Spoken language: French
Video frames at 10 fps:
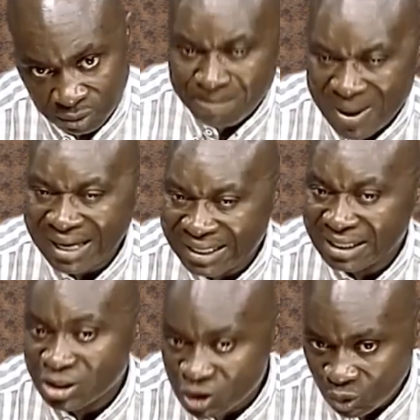Pas
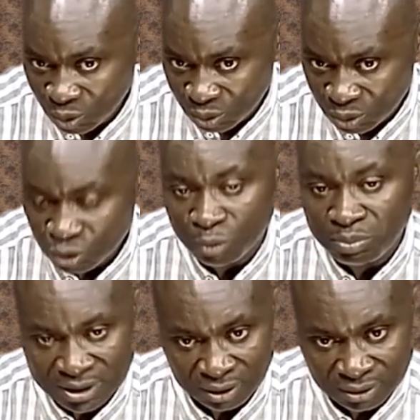question de
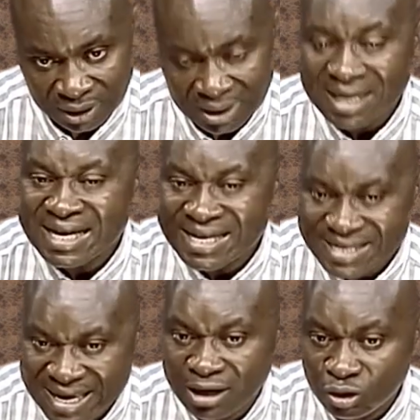plaisanter,
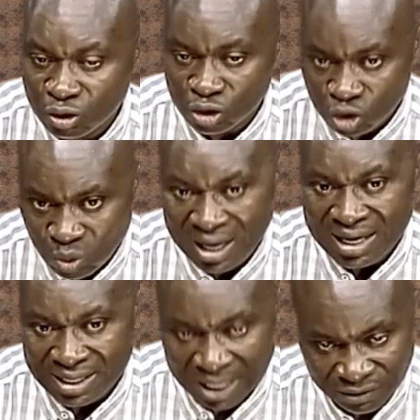quel que soit
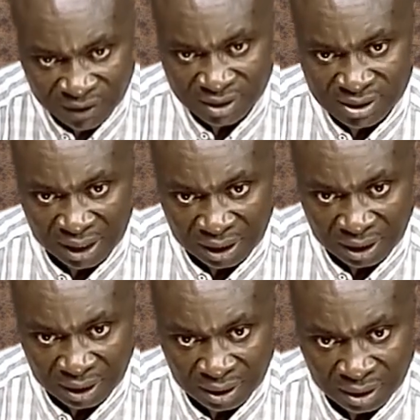
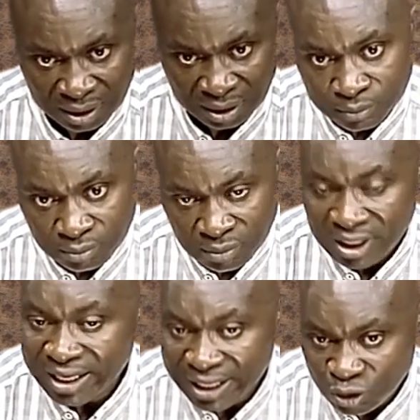l'adversaire.
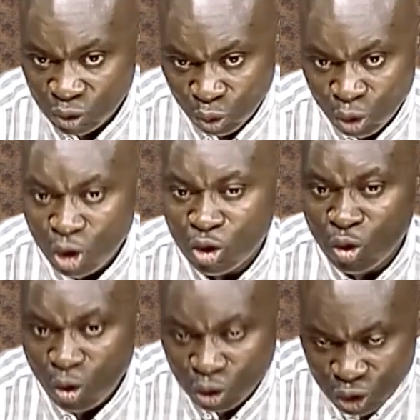Eto
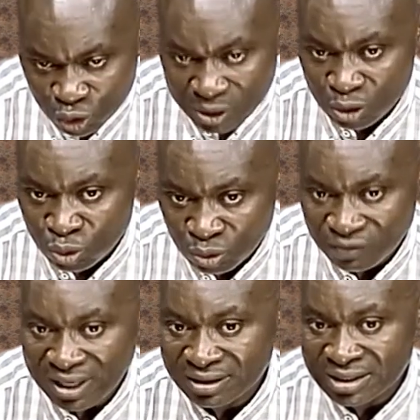construit une
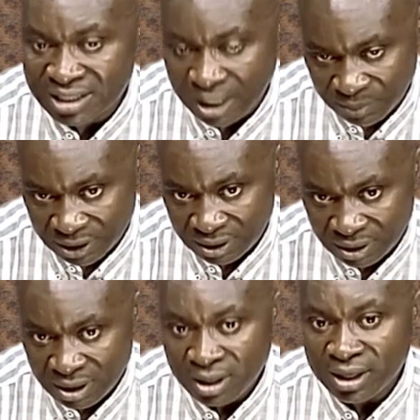nouvelle dynamique.
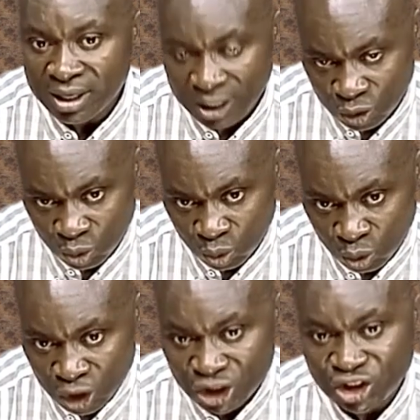Eto
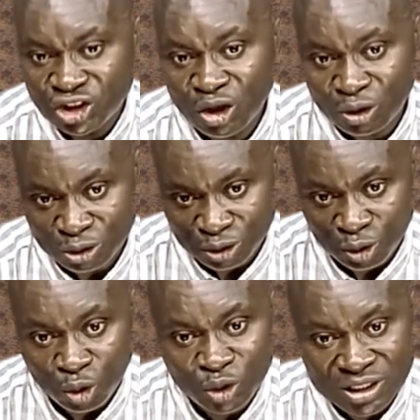change
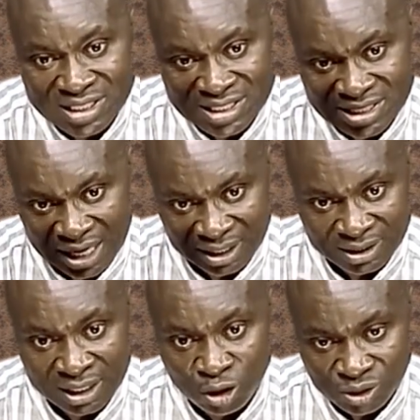le logiciel
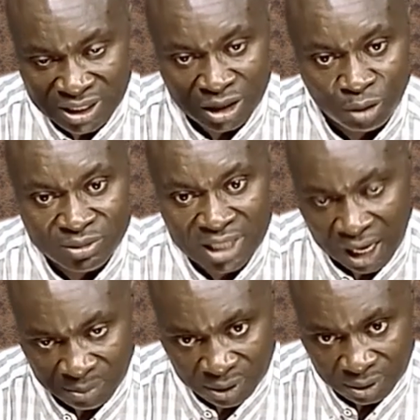des Lions
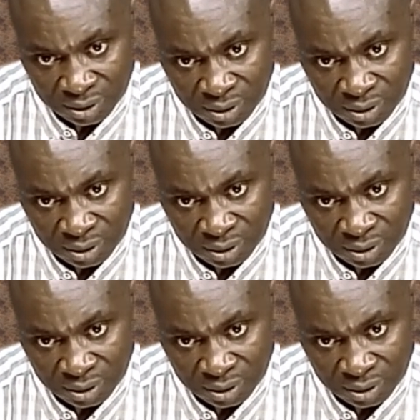Indomptables.